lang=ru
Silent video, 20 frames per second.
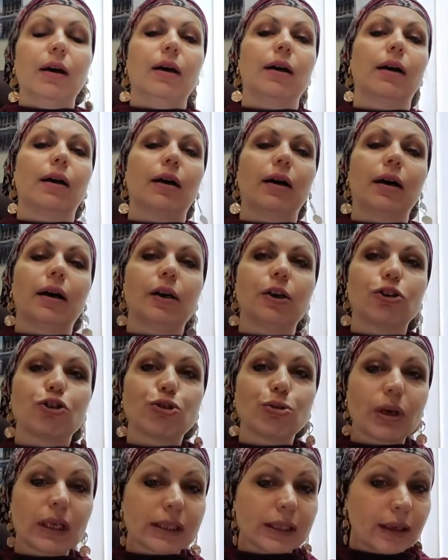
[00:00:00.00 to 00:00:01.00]
А,
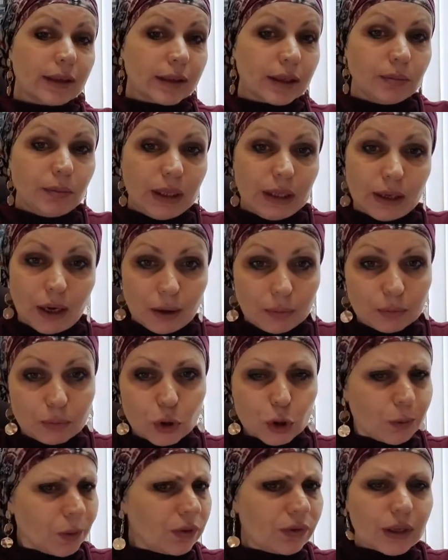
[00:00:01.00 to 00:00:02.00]
что касается меня,
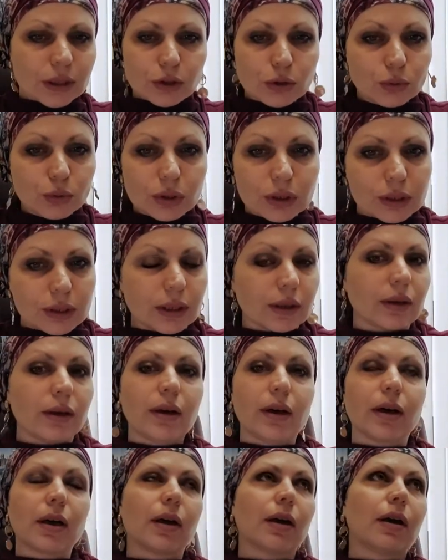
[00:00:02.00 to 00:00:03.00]
может быть, вы осудите,
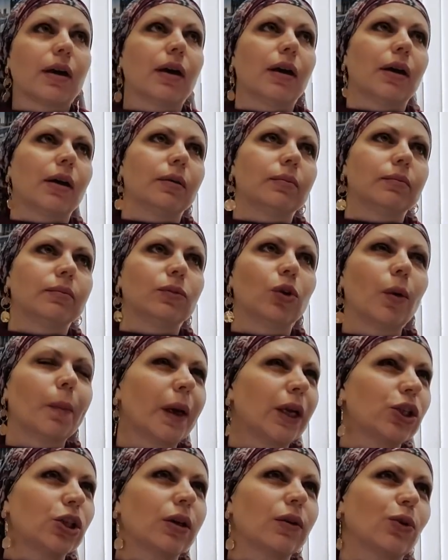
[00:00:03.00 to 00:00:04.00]
а, но
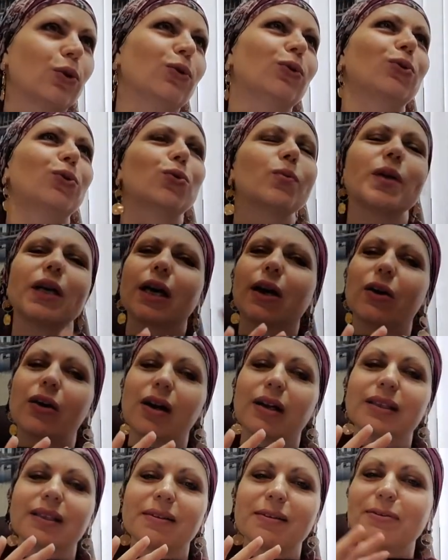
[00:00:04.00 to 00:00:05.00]
опять же говорю, рубрика у
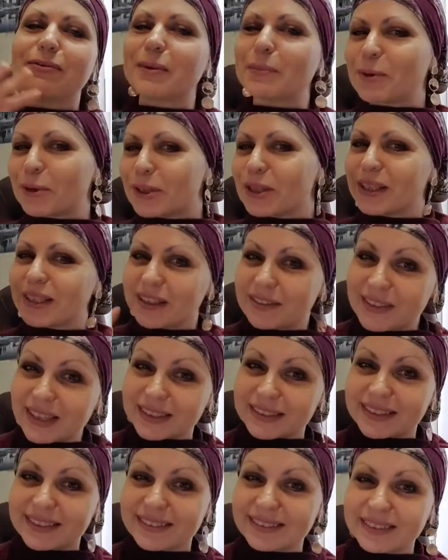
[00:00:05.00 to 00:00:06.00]
нас
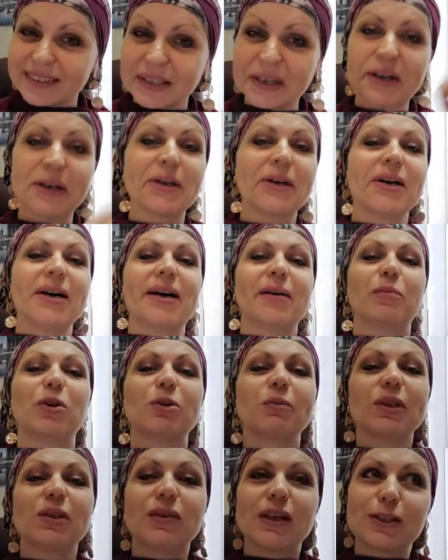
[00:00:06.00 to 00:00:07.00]
«Вопрос-совет», да?
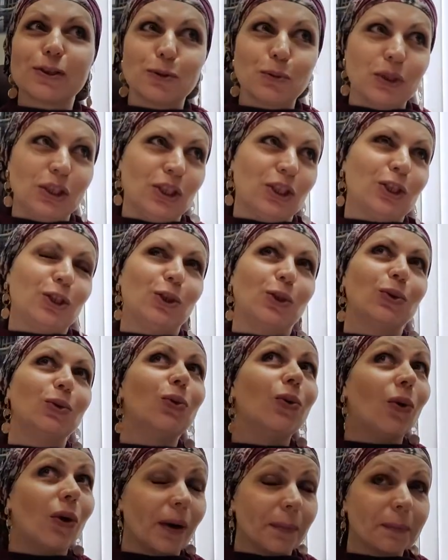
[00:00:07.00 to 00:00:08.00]
может быть, вы осудите,
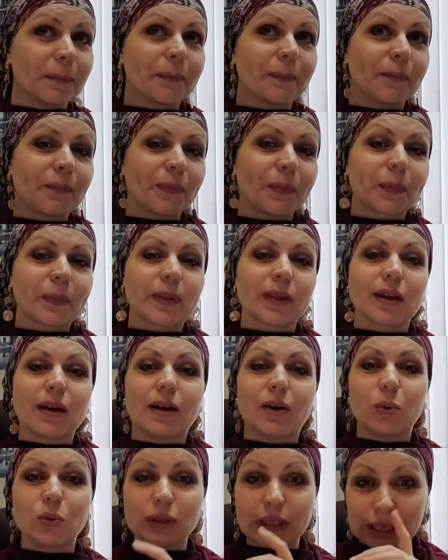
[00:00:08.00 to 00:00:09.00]
но
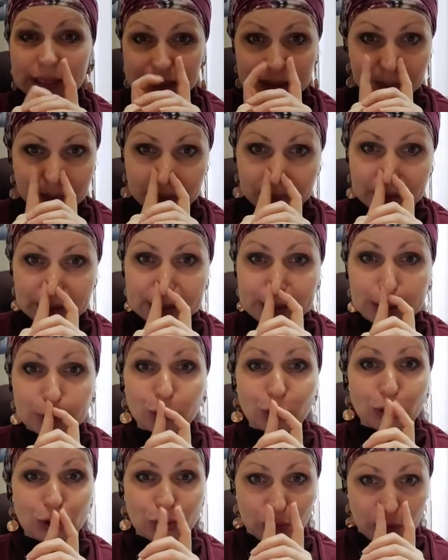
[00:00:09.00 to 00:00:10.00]
у нас, например,
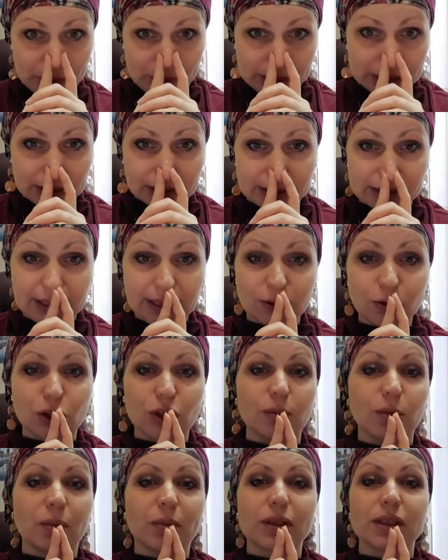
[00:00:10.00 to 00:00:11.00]
следующий образ,
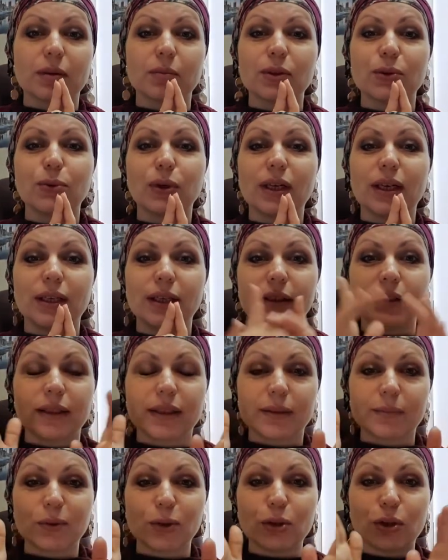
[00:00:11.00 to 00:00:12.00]
следующим образом, сколько лет я
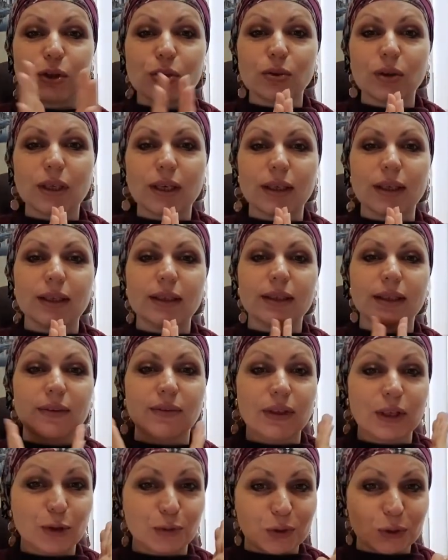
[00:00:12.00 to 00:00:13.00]
работаю, столько лет я
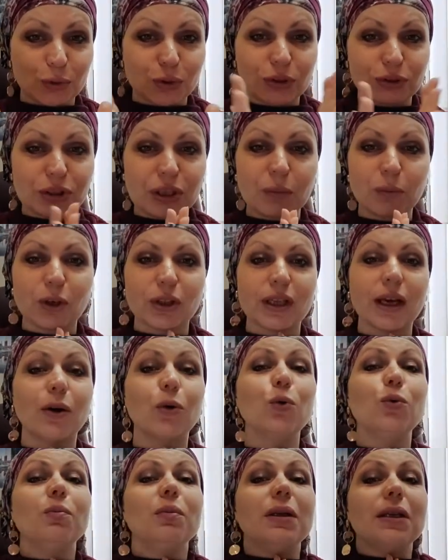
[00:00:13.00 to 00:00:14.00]
верю в эту систему, она
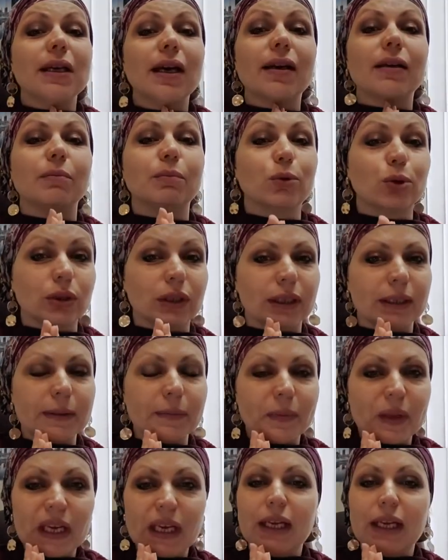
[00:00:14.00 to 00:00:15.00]
у меня работает.
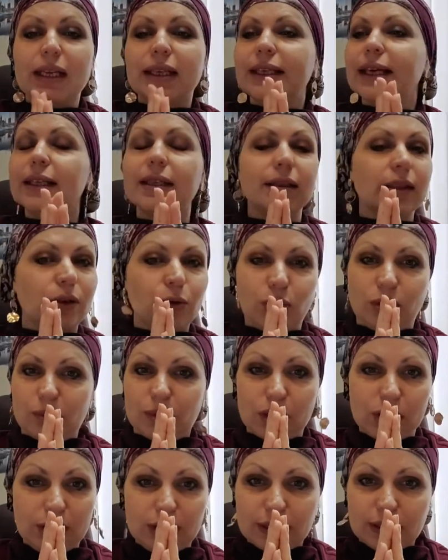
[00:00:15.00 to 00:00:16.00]
Я не даю
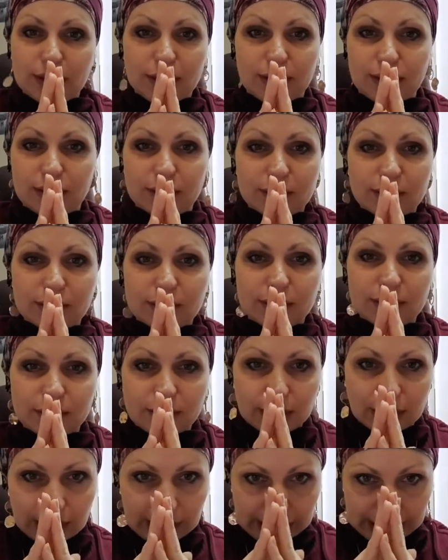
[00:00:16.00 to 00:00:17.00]
домашние задания.
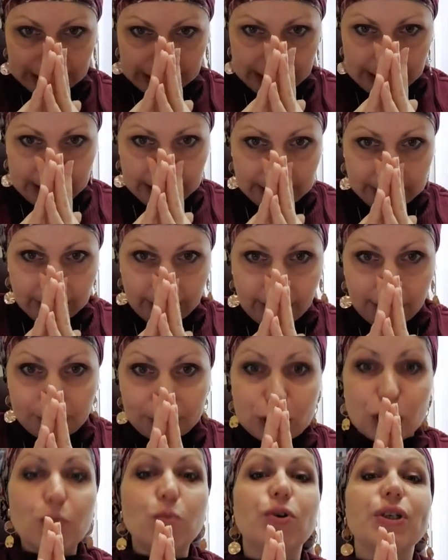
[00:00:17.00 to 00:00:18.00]
Да? А,
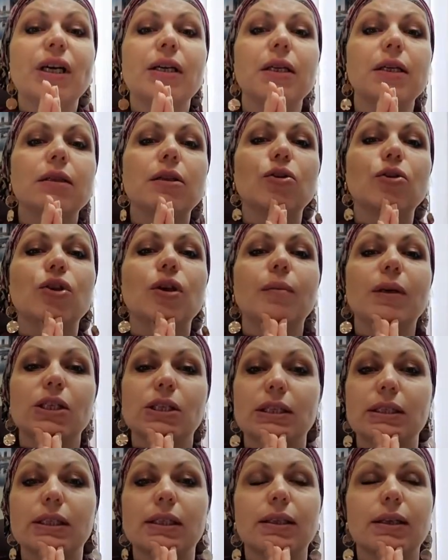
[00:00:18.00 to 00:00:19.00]
почему я не даю
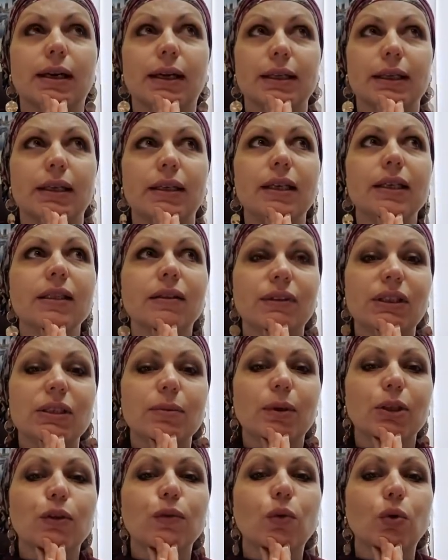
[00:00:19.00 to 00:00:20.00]
домашние задания?
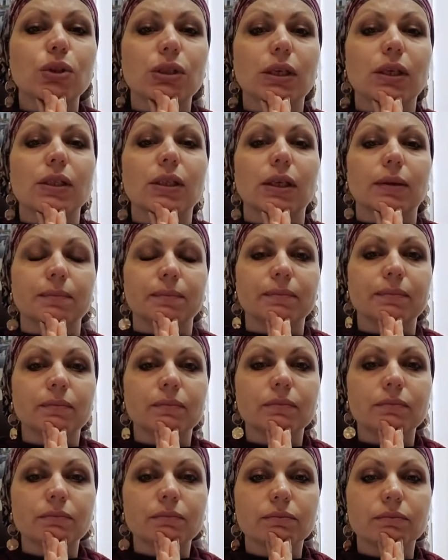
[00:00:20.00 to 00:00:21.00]
Независимо от возраста,
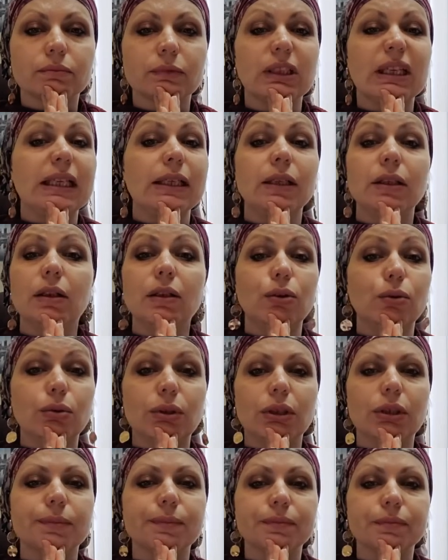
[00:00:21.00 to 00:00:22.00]
я не даю
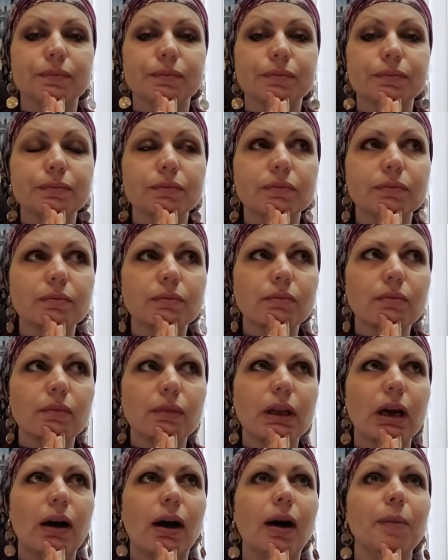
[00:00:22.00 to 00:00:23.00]
их.
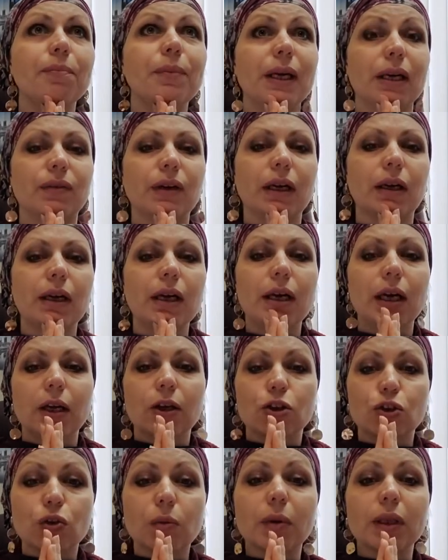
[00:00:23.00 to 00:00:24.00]
первое,
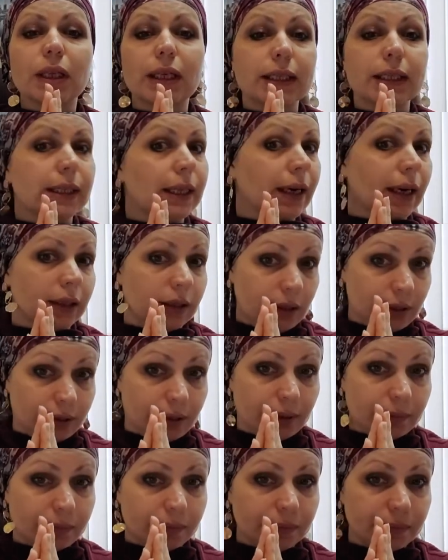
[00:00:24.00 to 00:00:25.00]
чтобы не лезли
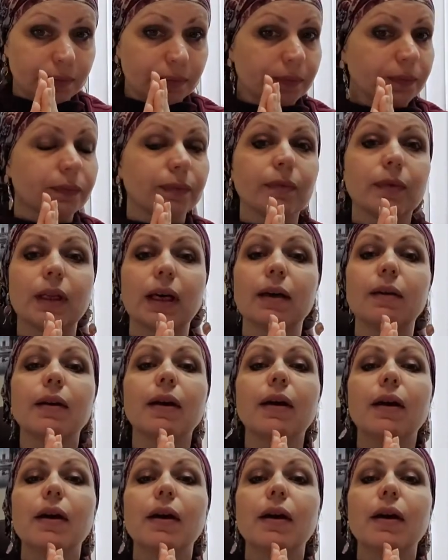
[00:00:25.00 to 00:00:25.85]
родители да.